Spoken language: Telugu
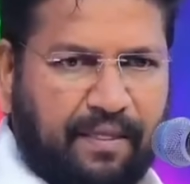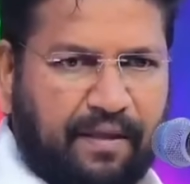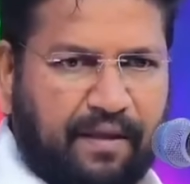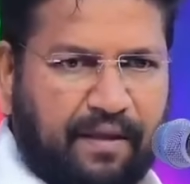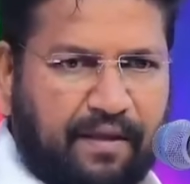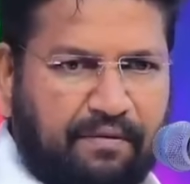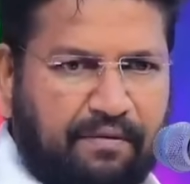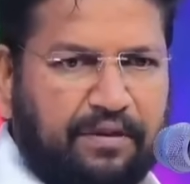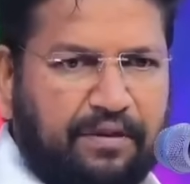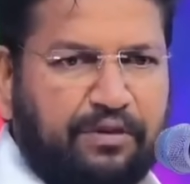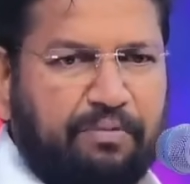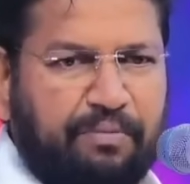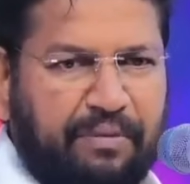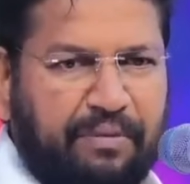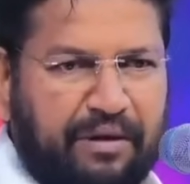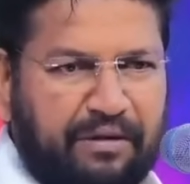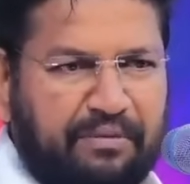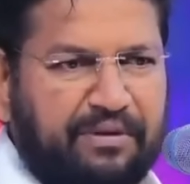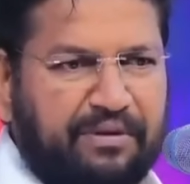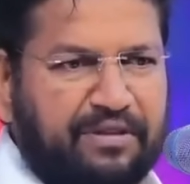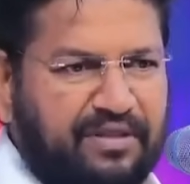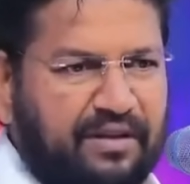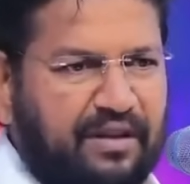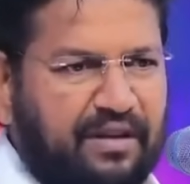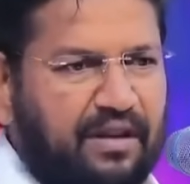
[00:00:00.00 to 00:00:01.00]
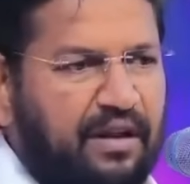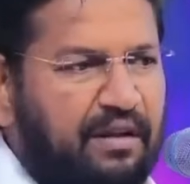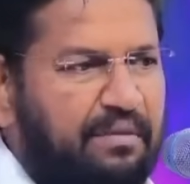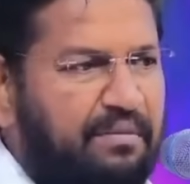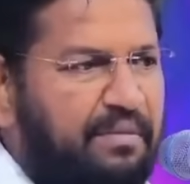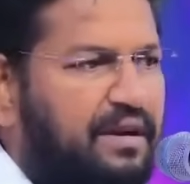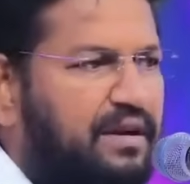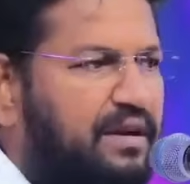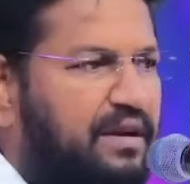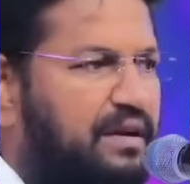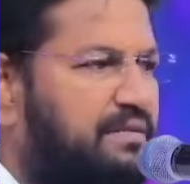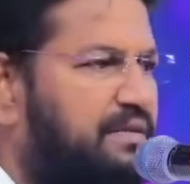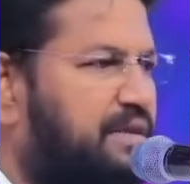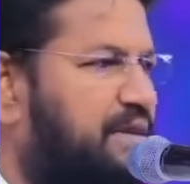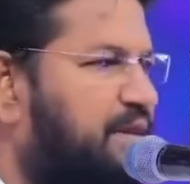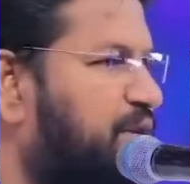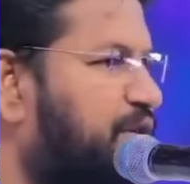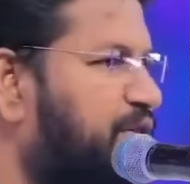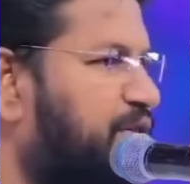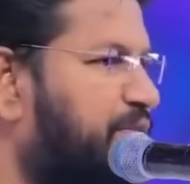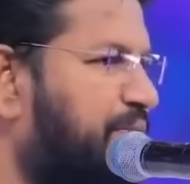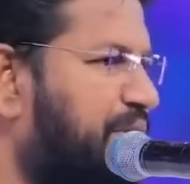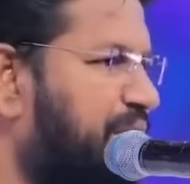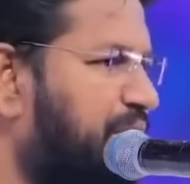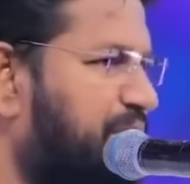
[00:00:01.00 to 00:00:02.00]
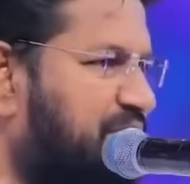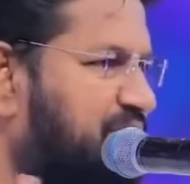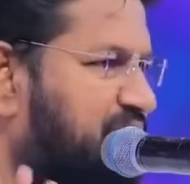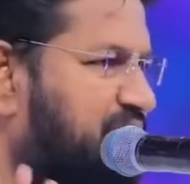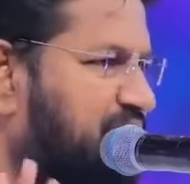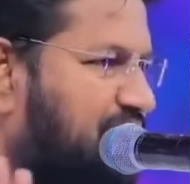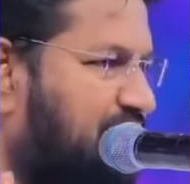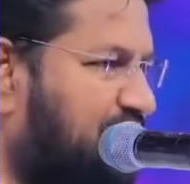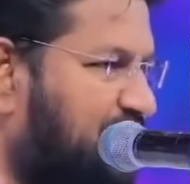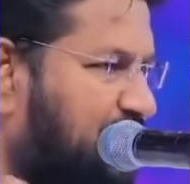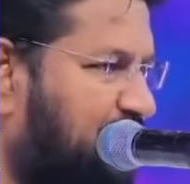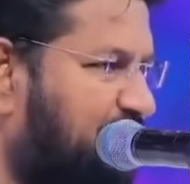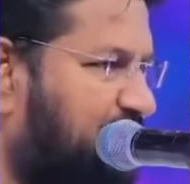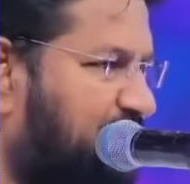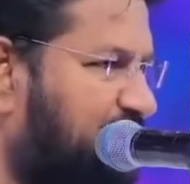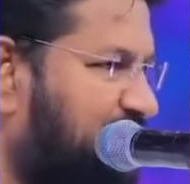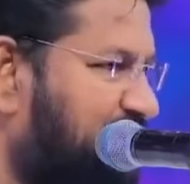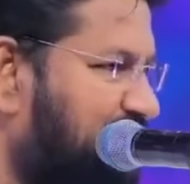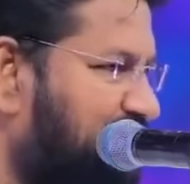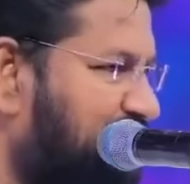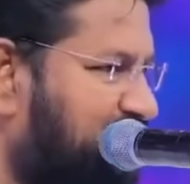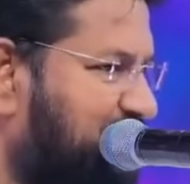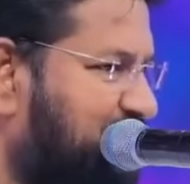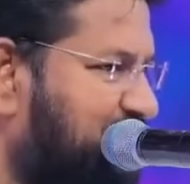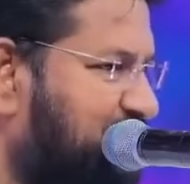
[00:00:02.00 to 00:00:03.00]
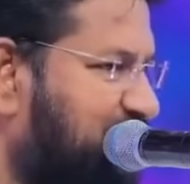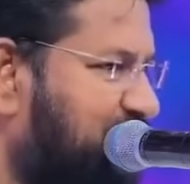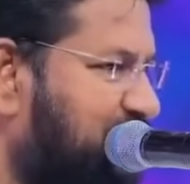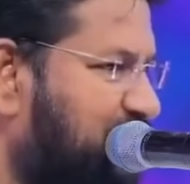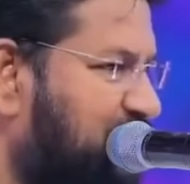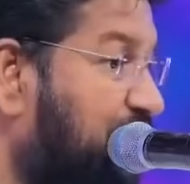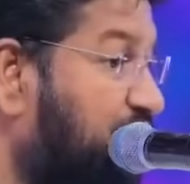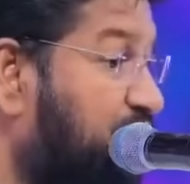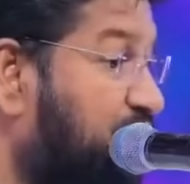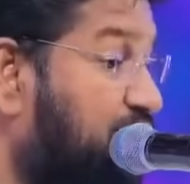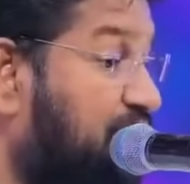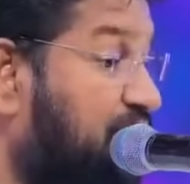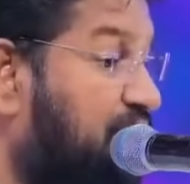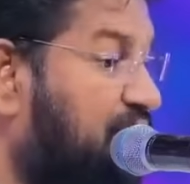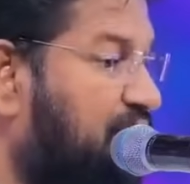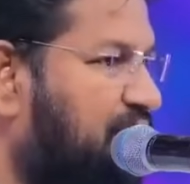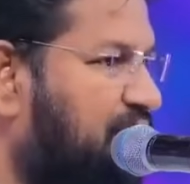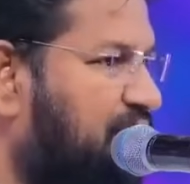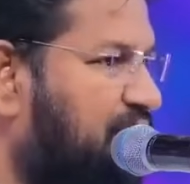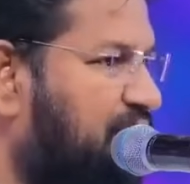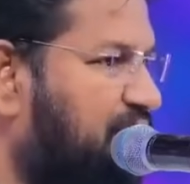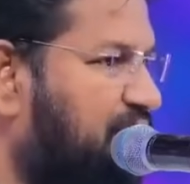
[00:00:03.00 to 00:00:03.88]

విత్ పర్మిషన్ అనమాట వితౌట్ పర్మిషన్ లేదు రావటానికి లేదు